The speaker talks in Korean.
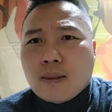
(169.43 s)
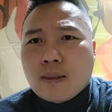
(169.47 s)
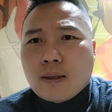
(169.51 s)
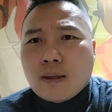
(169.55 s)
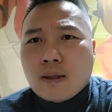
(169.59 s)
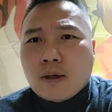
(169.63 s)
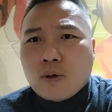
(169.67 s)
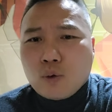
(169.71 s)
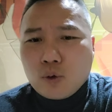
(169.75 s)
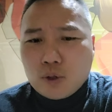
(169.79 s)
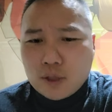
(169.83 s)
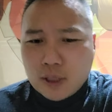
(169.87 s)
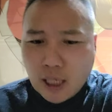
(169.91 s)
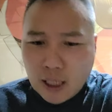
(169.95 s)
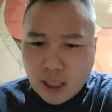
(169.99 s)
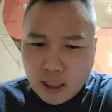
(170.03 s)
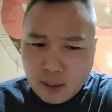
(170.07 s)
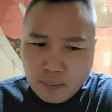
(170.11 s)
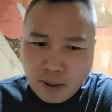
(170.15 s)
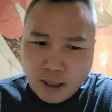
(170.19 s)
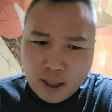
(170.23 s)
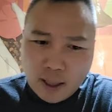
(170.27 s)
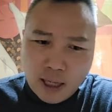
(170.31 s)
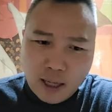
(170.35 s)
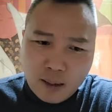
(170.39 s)
그것도 자기
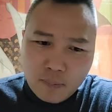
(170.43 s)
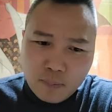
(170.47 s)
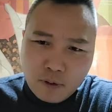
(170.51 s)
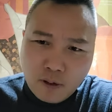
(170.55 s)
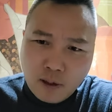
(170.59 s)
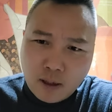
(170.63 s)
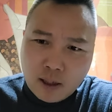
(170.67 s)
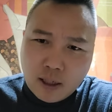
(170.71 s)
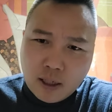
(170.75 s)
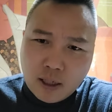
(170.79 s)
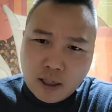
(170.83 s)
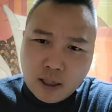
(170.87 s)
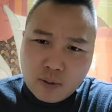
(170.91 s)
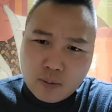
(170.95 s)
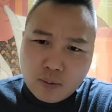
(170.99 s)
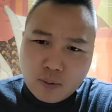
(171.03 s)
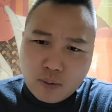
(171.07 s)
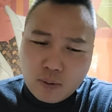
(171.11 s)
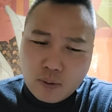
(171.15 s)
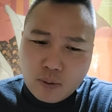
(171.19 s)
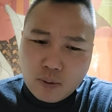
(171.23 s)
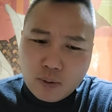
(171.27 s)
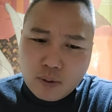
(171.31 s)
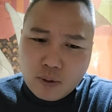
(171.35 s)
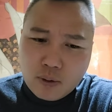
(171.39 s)
말에 합리화를
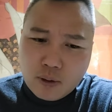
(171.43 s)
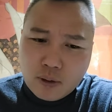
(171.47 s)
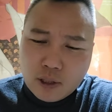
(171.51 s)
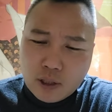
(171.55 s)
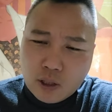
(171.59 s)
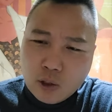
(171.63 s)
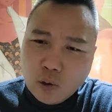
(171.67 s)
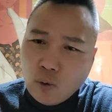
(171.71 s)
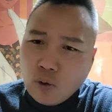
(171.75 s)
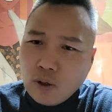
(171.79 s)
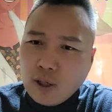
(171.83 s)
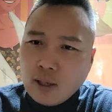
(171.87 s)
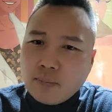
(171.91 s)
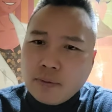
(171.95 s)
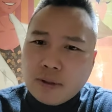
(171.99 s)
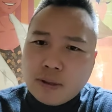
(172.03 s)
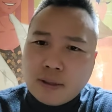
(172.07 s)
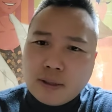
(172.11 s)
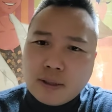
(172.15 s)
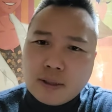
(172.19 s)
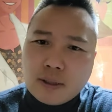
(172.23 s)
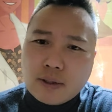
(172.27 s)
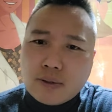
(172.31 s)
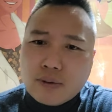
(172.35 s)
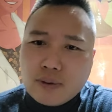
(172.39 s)
하려고
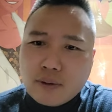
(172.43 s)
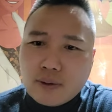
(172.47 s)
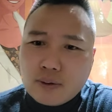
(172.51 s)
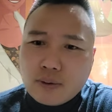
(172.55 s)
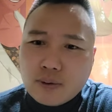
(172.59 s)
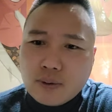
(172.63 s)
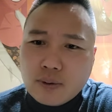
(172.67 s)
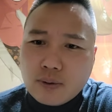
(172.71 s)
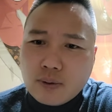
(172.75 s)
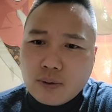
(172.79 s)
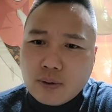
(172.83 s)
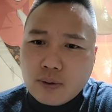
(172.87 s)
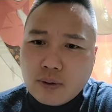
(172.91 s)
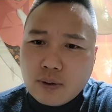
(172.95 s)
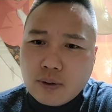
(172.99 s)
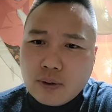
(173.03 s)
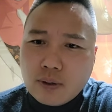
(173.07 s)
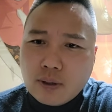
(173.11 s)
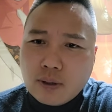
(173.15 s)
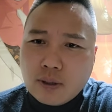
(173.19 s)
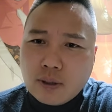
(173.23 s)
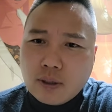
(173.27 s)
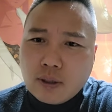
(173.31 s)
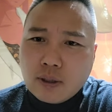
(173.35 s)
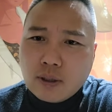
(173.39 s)
이용해버린 거예요. 그것도.
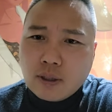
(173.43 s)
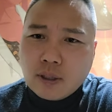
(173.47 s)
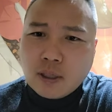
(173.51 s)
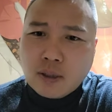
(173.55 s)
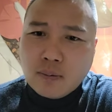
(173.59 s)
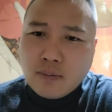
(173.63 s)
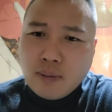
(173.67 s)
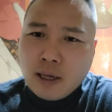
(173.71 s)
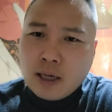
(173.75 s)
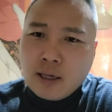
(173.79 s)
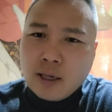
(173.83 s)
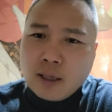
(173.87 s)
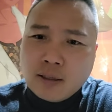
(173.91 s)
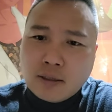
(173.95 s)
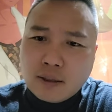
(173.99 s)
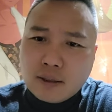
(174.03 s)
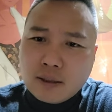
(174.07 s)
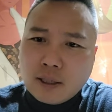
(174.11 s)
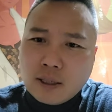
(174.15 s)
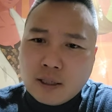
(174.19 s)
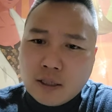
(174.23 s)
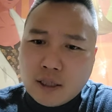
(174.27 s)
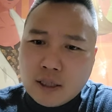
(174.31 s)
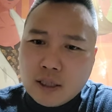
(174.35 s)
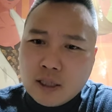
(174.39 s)
그 말을 했을
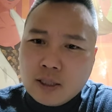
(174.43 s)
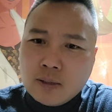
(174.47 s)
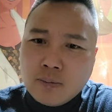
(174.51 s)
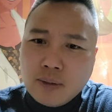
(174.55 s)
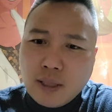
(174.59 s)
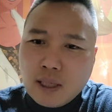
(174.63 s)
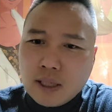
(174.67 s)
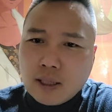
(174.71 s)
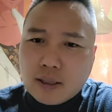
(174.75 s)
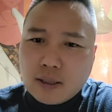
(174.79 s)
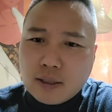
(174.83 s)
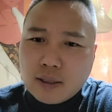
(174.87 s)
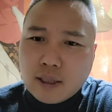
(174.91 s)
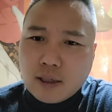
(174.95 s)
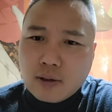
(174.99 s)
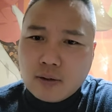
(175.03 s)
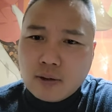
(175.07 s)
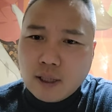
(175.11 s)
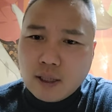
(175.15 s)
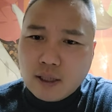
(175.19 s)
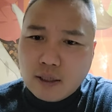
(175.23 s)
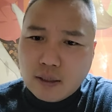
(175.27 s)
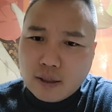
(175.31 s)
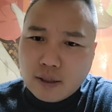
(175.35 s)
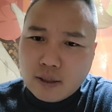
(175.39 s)
때 진심이란 게 있을까?
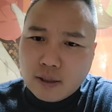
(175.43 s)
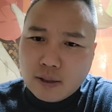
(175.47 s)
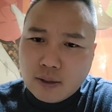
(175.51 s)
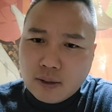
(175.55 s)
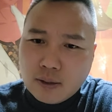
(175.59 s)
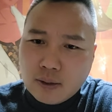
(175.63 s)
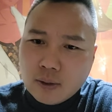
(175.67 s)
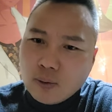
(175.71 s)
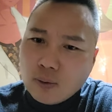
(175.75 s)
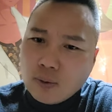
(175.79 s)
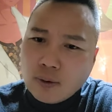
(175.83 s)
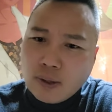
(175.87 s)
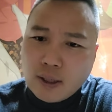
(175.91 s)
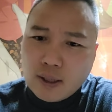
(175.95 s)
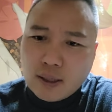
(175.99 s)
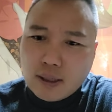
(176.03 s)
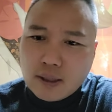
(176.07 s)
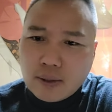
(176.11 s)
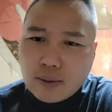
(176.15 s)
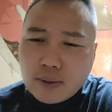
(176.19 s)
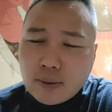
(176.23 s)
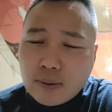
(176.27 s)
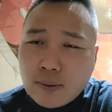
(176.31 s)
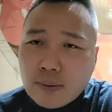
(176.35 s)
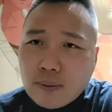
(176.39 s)
근데 그걸 이용한
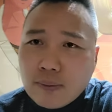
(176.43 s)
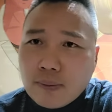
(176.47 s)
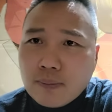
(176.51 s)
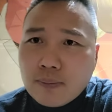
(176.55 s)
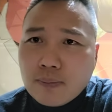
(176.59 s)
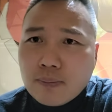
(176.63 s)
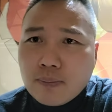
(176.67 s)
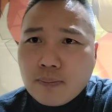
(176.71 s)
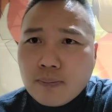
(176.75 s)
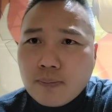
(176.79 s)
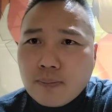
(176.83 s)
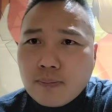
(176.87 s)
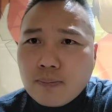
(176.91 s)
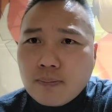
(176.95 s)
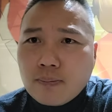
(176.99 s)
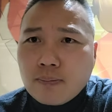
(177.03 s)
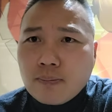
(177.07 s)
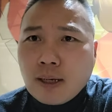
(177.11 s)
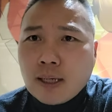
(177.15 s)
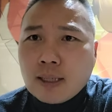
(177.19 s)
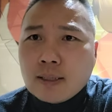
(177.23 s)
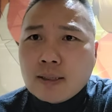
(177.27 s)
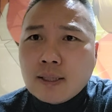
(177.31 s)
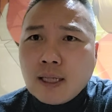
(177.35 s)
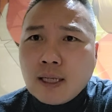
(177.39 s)
거예요.
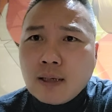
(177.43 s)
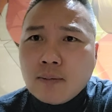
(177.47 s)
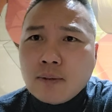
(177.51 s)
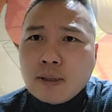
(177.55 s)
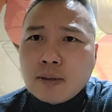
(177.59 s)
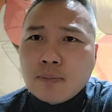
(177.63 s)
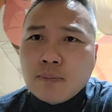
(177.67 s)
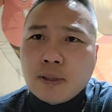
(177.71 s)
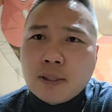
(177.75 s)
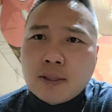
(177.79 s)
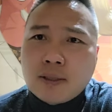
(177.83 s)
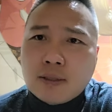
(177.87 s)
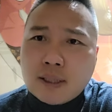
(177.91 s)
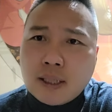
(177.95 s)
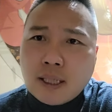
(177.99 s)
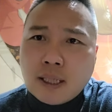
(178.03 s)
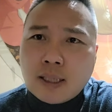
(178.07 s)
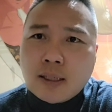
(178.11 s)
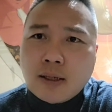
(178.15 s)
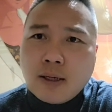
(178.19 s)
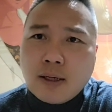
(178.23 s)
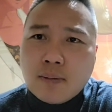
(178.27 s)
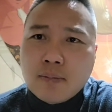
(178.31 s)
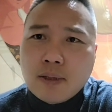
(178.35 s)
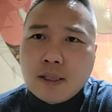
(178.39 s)
많은 사람한테서
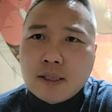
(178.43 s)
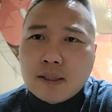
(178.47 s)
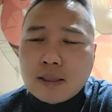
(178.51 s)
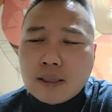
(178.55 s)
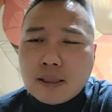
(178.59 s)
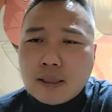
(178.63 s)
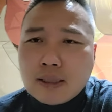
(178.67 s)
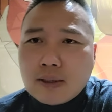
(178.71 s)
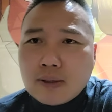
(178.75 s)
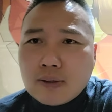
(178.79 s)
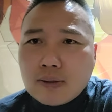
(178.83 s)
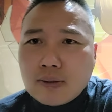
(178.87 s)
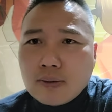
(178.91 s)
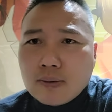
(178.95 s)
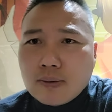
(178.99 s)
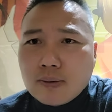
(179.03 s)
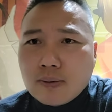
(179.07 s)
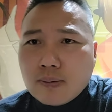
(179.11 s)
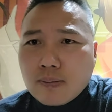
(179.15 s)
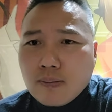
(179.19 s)
자기를 합리화시키려고.